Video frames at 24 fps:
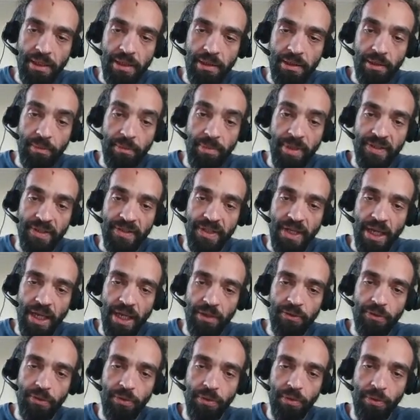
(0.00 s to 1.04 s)
não, B0,
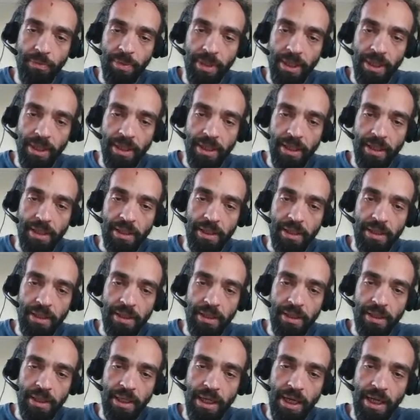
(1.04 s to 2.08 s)
desculpa,
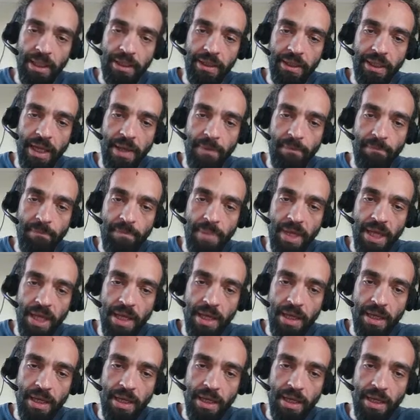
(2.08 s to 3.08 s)
até BM,